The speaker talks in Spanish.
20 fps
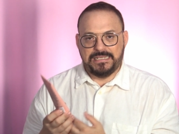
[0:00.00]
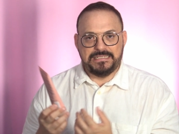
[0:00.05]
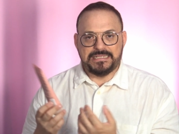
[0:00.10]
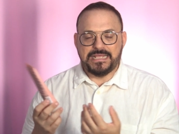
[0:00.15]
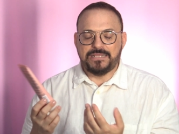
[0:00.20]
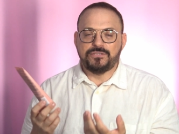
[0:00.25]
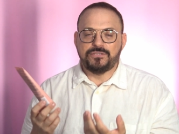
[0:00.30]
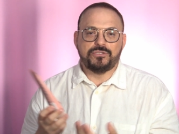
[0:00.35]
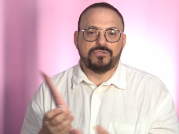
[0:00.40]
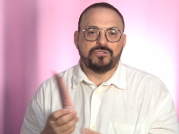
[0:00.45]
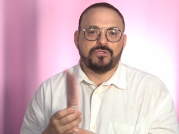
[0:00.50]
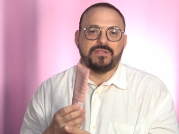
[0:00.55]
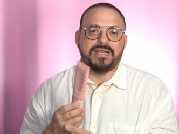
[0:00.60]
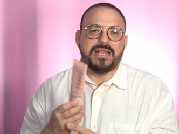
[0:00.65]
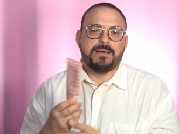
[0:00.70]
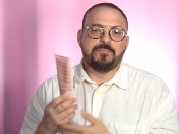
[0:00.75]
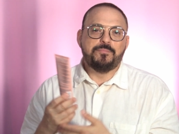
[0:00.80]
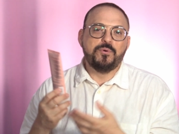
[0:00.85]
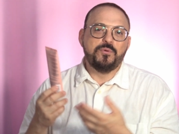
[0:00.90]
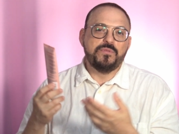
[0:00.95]
quitando toda
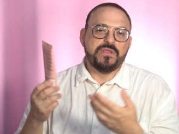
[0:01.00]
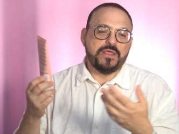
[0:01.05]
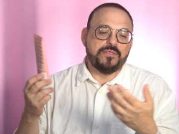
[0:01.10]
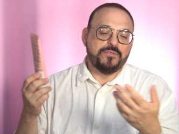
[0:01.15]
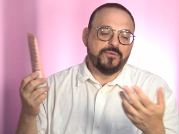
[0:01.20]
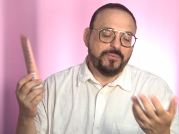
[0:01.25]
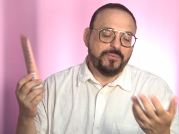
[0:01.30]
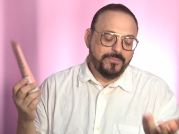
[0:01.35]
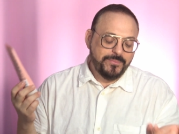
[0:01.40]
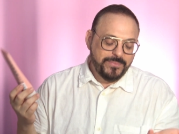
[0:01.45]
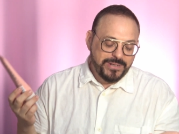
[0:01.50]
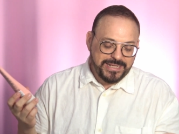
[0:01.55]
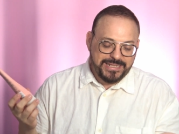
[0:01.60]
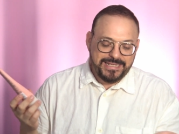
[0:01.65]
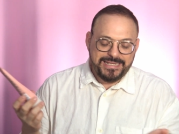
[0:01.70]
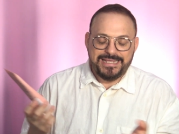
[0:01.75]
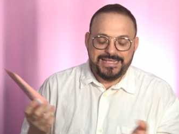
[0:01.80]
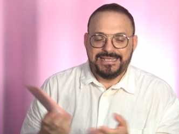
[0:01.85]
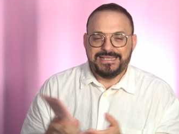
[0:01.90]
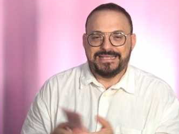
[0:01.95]
la
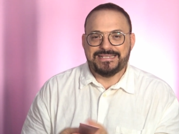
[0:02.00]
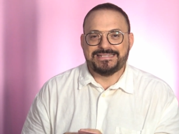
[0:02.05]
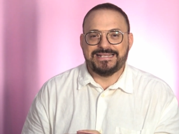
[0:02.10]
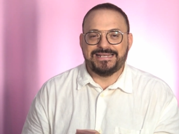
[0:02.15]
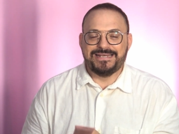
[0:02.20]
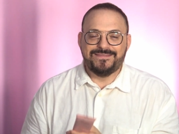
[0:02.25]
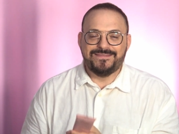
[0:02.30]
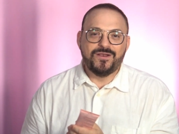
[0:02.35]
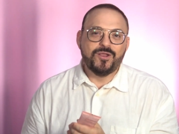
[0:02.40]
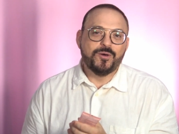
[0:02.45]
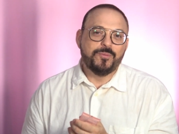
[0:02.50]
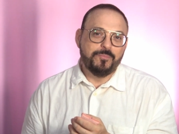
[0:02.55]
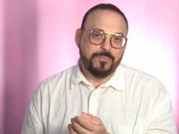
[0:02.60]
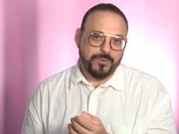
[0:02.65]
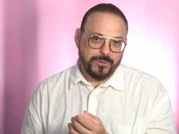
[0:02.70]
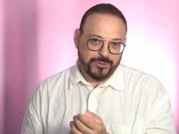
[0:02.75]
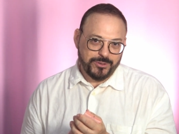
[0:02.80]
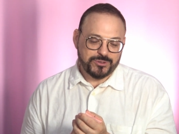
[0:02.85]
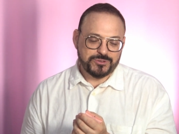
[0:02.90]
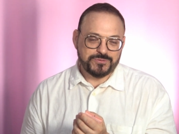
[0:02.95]
pudredumbre que sale de los
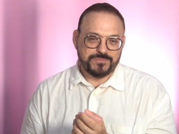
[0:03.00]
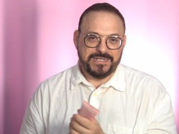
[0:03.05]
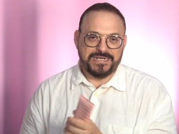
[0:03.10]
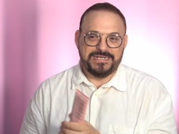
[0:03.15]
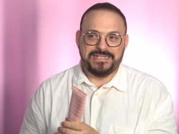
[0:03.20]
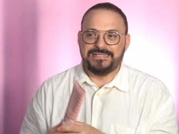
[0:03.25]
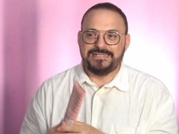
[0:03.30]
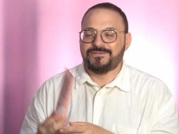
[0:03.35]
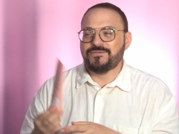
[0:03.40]
poros, ¿vale?